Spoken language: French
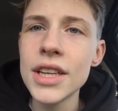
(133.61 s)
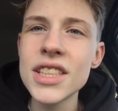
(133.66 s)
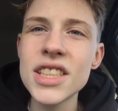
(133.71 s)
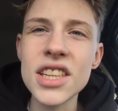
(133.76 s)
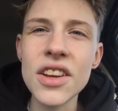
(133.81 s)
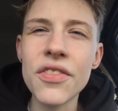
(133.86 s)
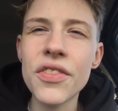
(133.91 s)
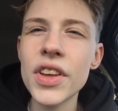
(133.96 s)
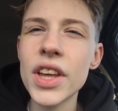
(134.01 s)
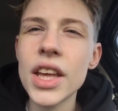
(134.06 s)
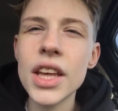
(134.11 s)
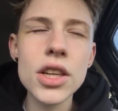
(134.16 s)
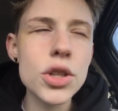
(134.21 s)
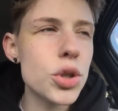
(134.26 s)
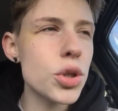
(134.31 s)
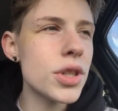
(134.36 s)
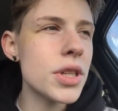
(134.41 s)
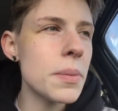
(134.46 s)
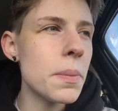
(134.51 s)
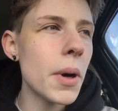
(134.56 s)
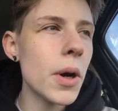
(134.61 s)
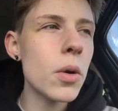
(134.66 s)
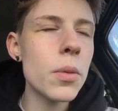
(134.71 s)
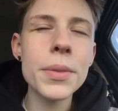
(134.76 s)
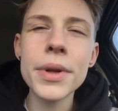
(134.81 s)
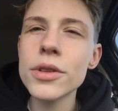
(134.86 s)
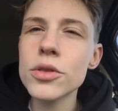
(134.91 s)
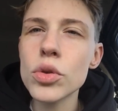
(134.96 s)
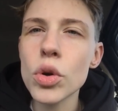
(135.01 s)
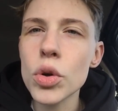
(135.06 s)
Ça fait je sais pas
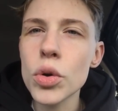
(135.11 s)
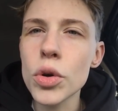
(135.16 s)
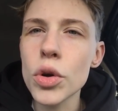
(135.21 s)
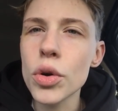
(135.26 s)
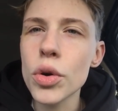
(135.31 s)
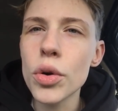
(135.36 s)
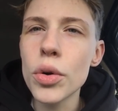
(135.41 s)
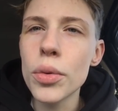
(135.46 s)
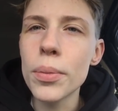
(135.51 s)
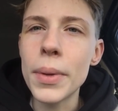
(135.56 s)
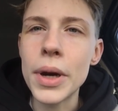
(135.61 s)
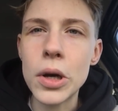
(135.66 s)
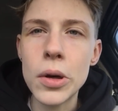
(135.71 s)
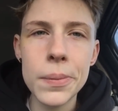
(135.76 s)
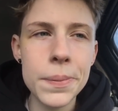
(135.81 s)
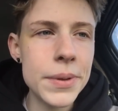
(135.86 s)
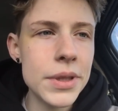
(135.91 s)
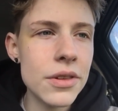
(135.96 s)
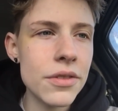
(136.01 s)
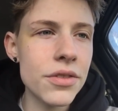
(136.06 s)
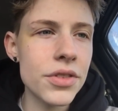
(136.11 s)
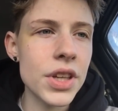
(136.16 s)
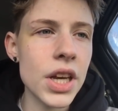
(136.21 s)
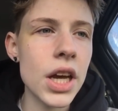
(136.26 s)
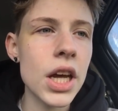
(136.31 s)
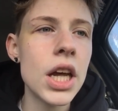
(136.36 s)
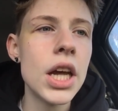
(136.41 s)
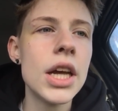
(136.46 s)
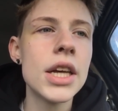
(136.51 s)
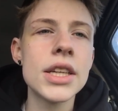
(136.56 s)
combien de temps que ma copine
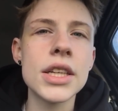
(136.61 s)
vient